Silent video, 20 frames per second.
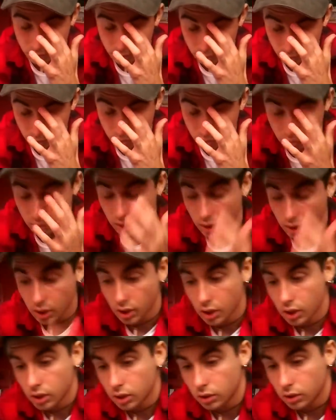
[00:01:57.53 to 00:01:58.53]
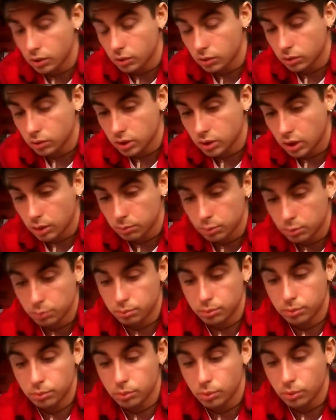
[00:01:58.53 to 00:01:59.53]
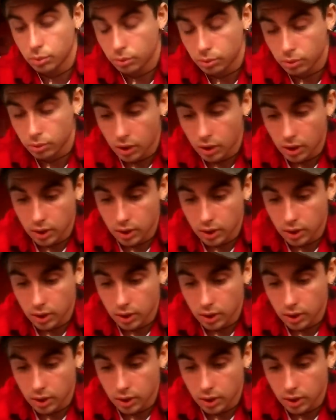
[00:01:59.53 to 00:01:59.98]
que euh, euh, qui est un peu plus euh,